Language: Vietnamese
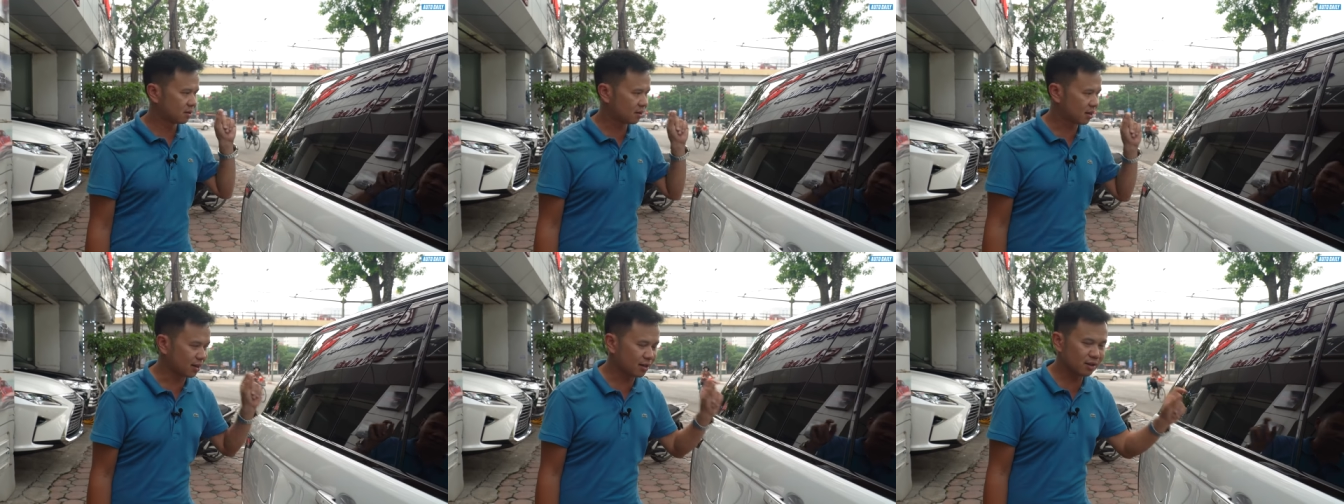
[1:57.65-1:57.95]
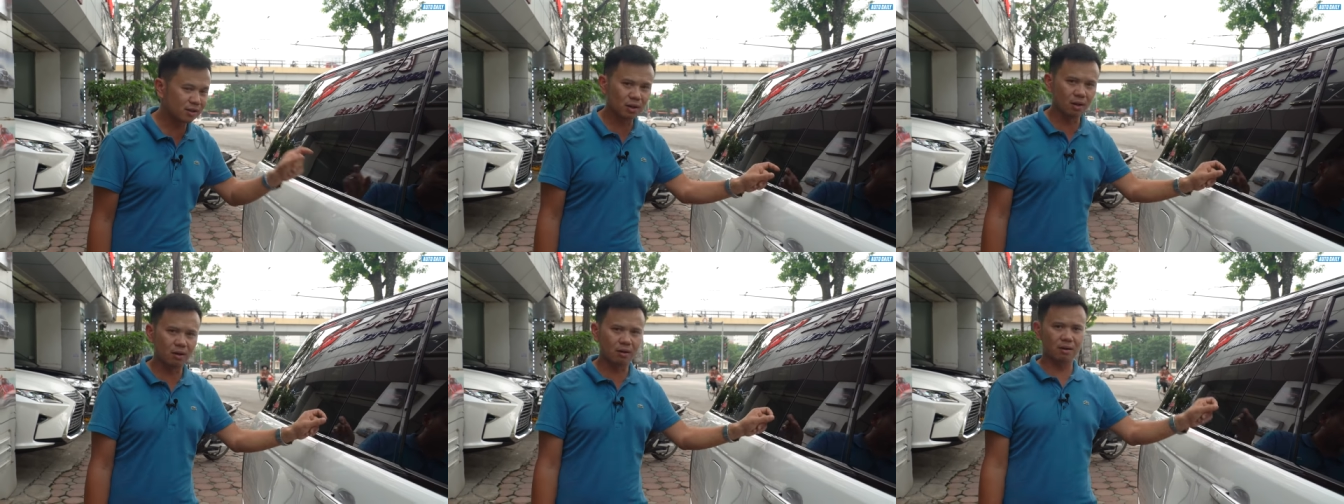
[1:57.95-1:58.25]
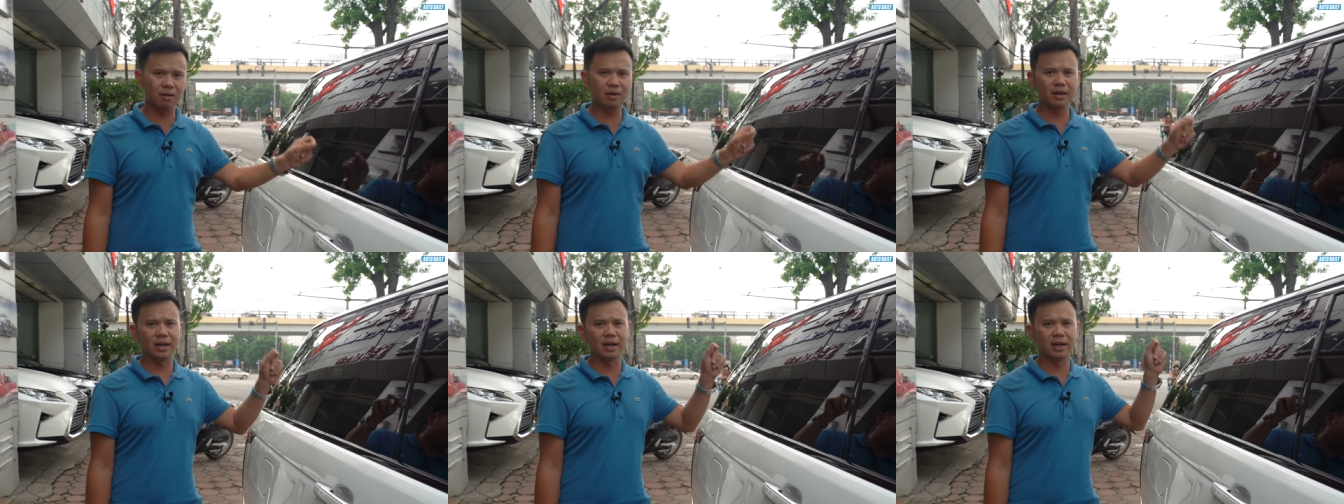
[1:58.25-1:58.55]
chắn
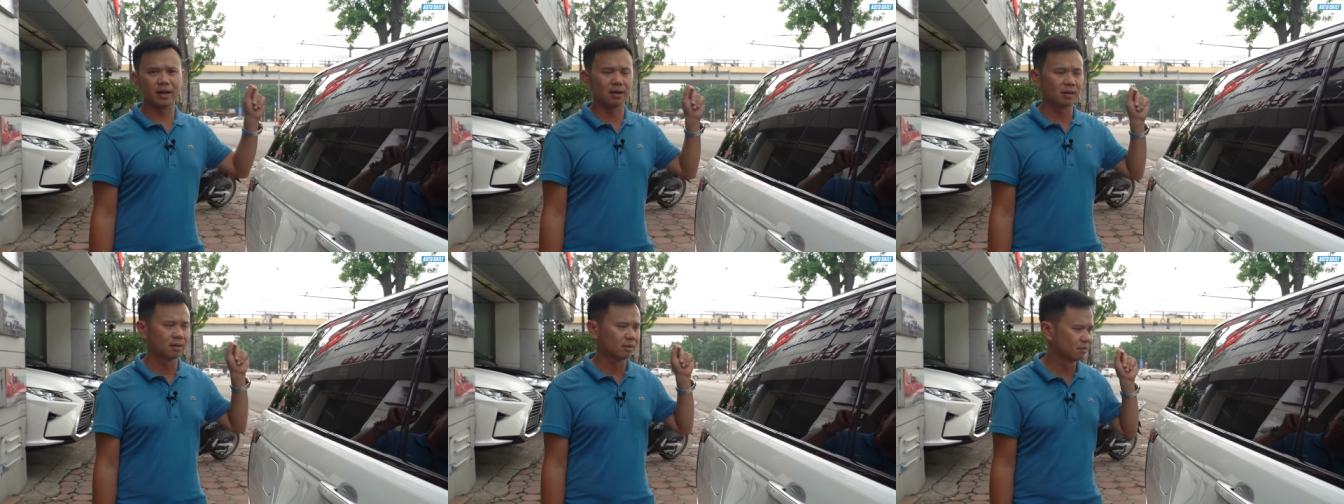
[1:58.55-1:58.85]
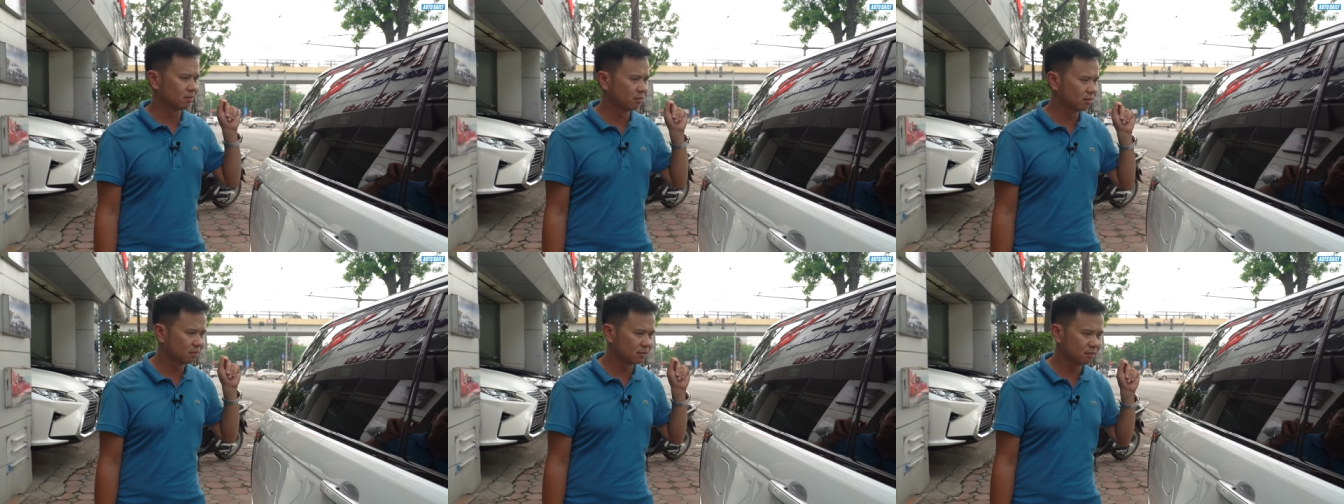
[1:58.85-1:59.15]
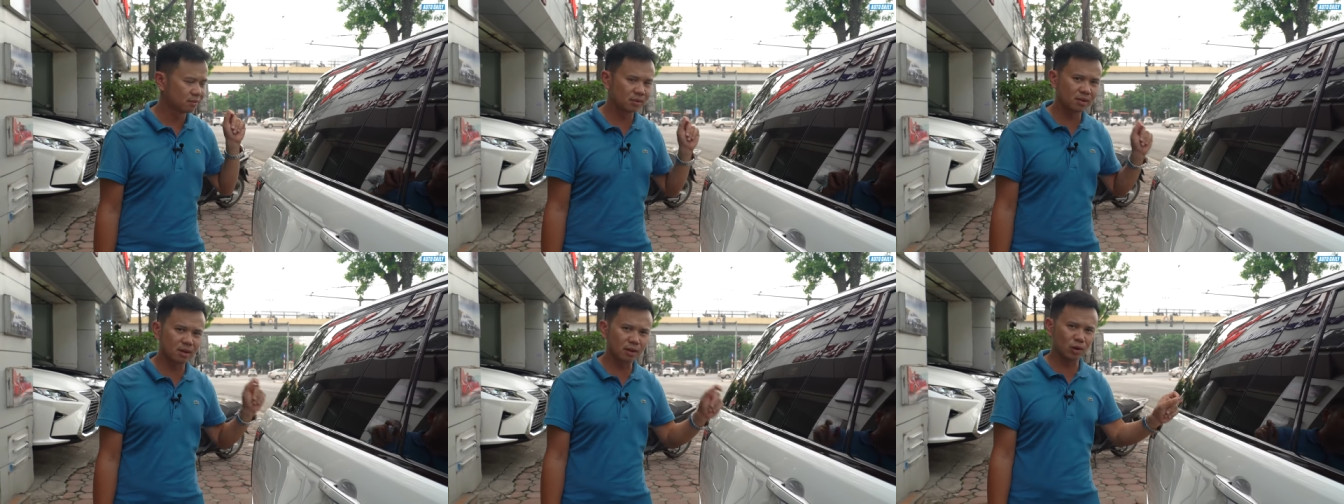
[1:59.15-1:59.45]
gió này,
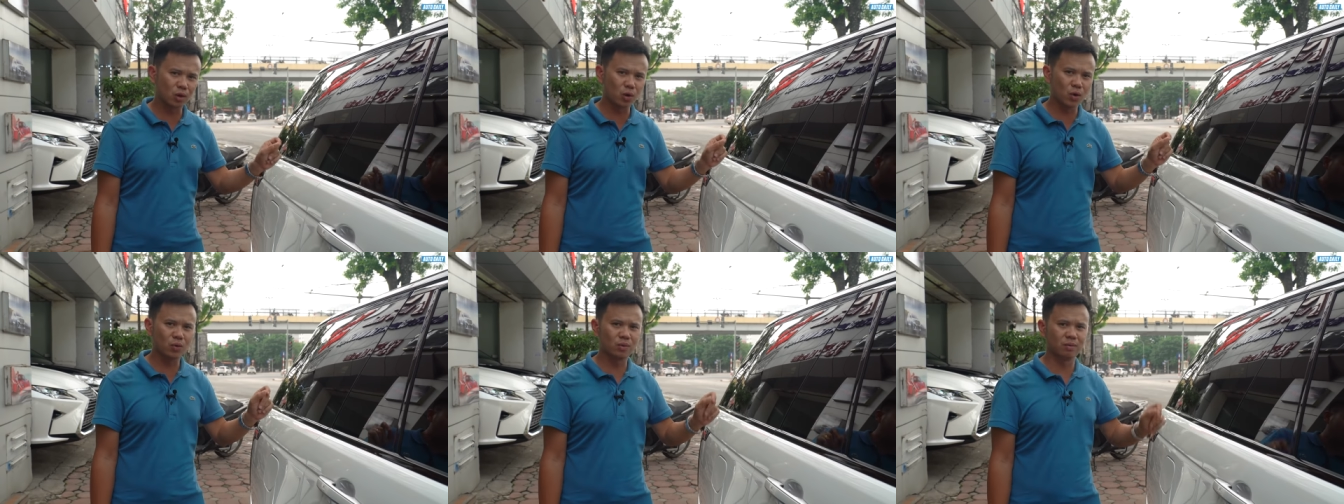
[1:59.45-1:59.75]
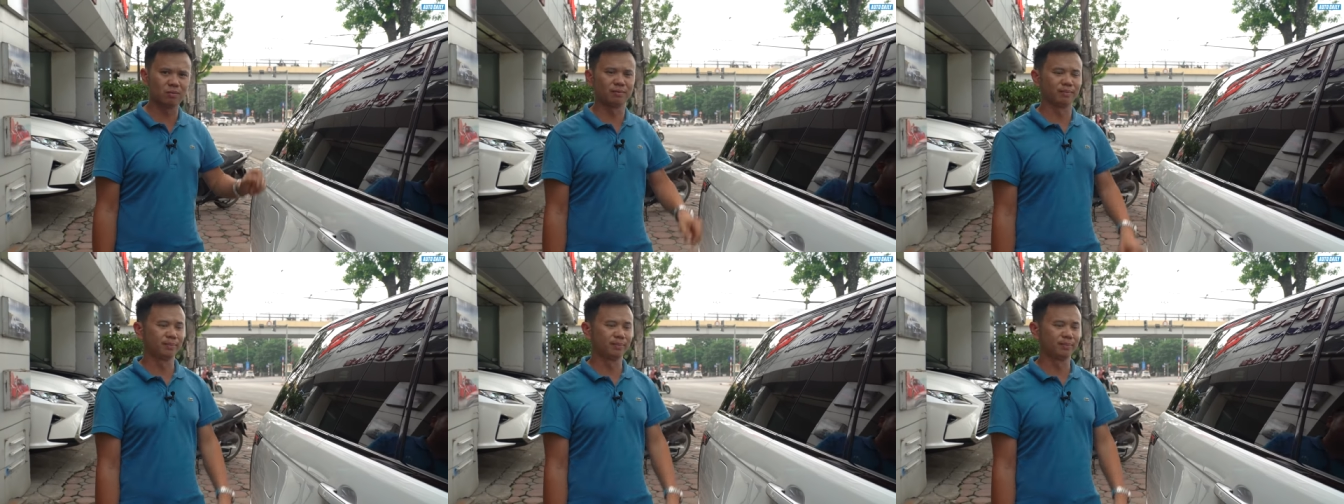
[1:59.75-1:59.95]
rất tốt